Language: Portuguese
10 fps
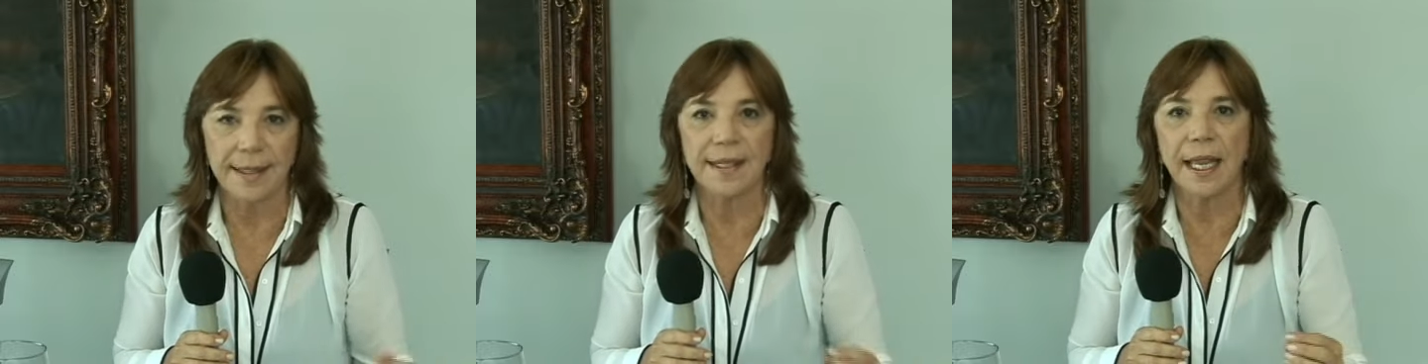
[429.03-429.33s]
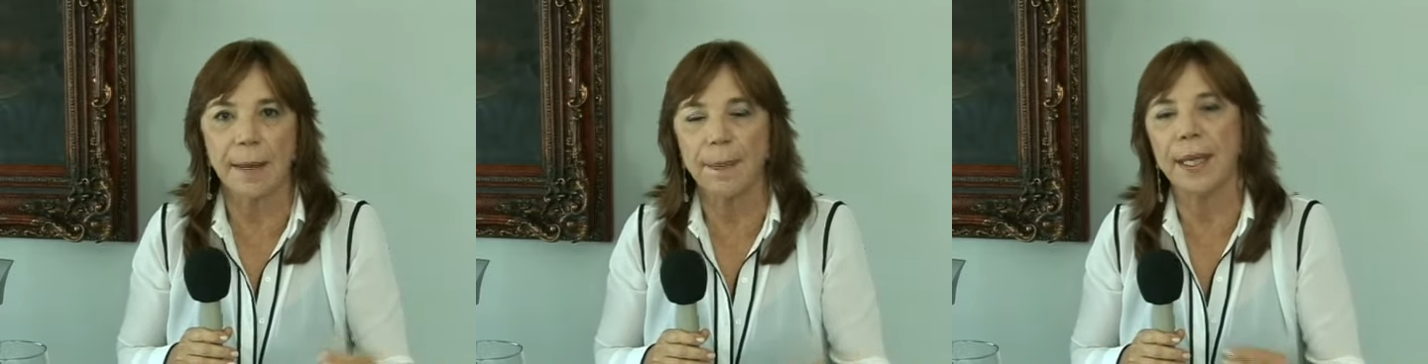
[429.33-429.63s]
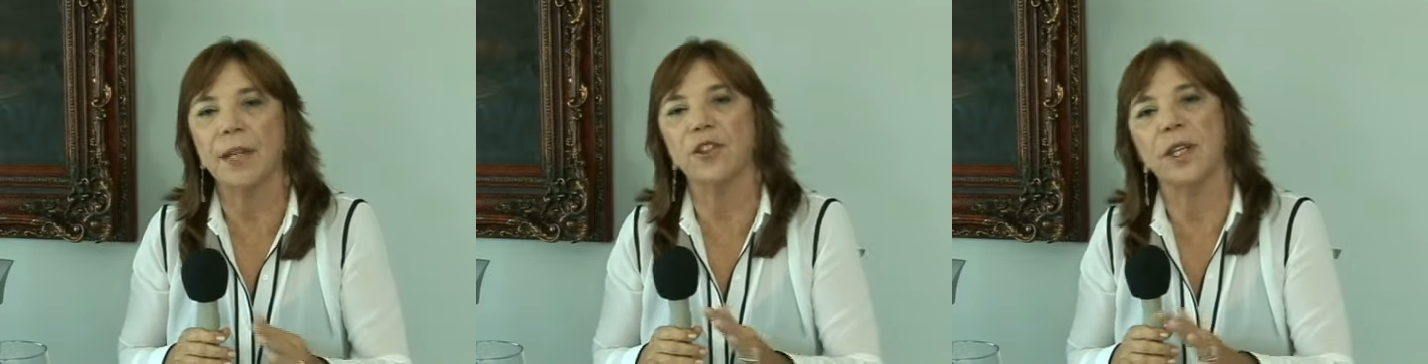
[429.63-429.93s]

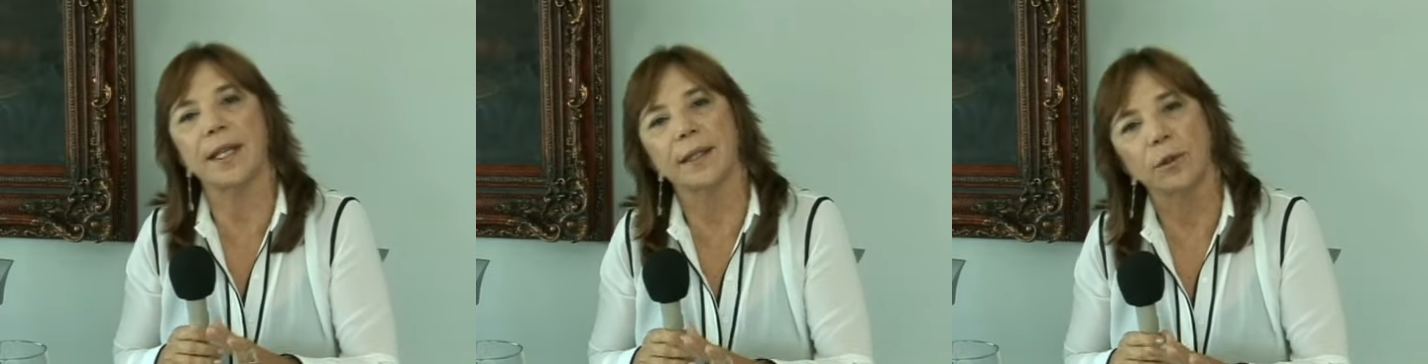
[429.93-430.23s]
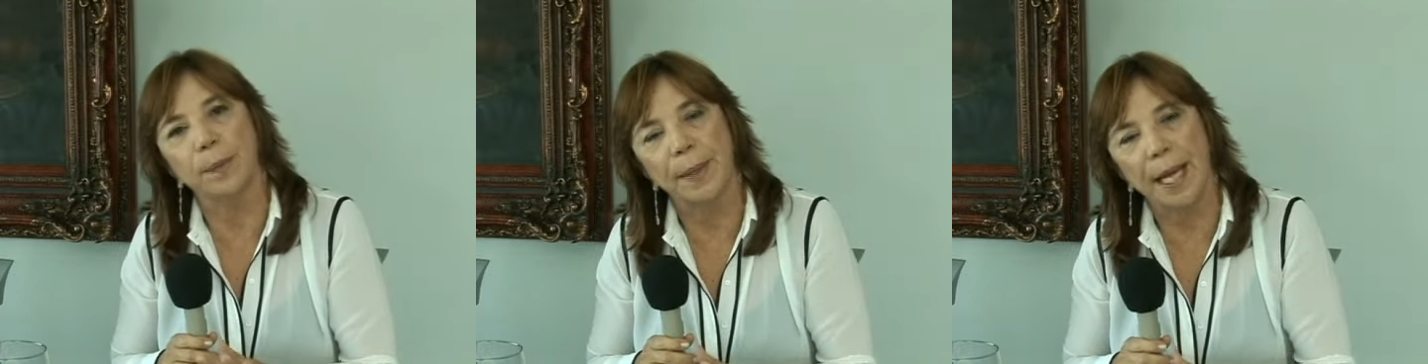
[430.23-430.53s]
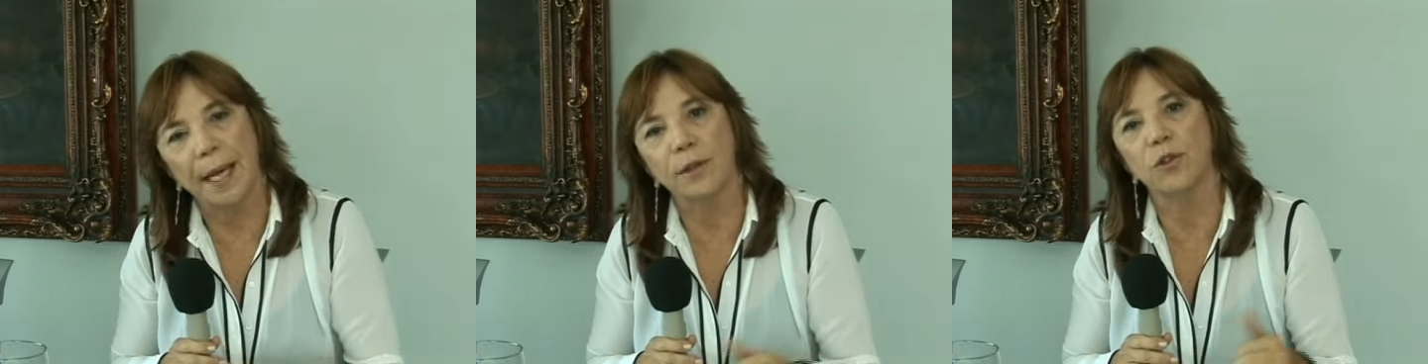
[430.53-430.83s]
Sempre à direita do
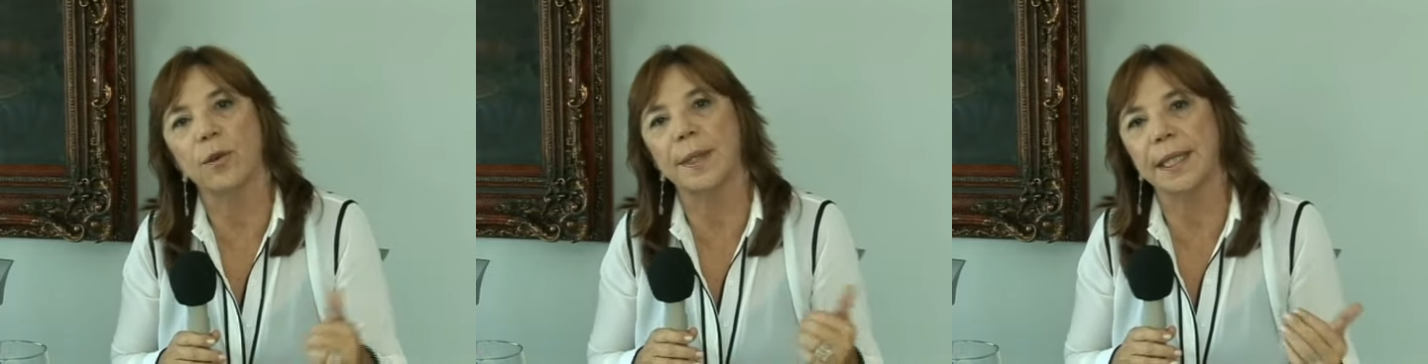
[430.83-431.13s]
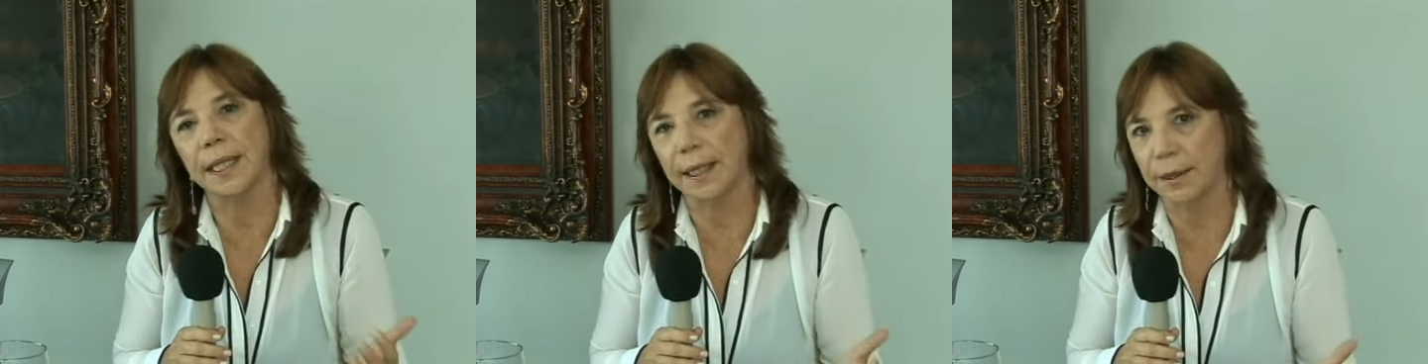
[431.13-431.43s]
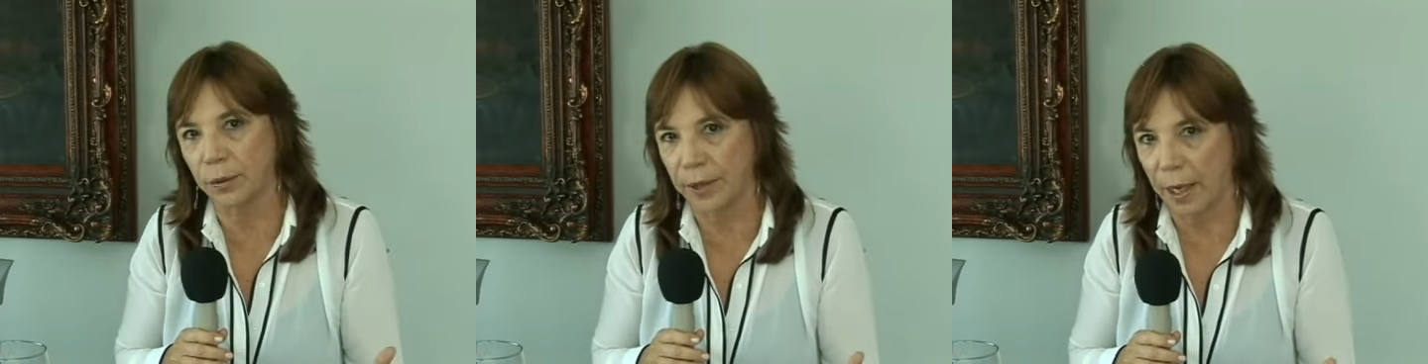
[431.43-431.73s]
prato de uma maneira
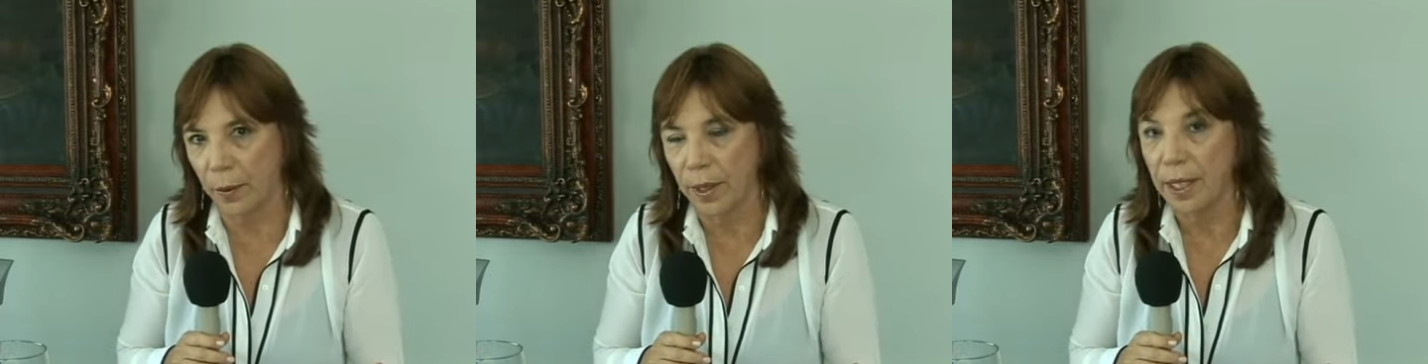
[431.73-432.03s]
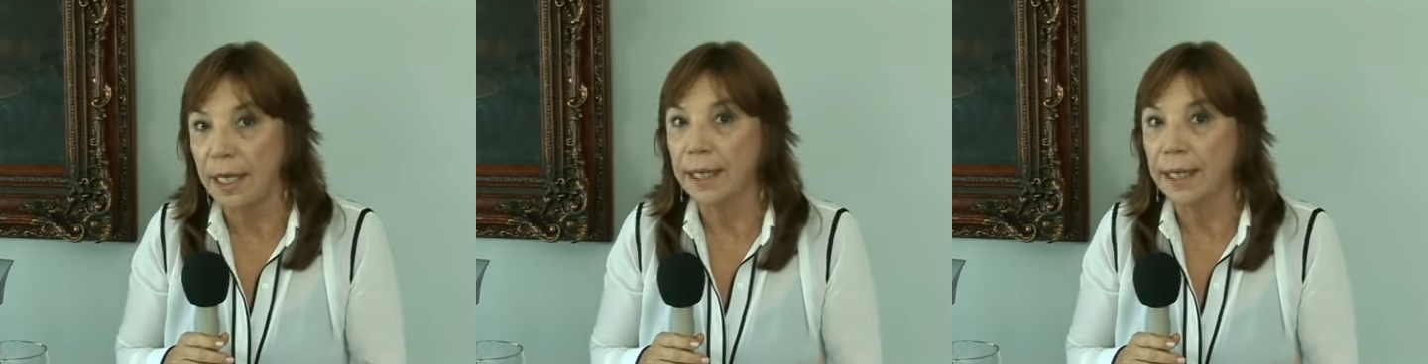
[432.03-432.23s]
natural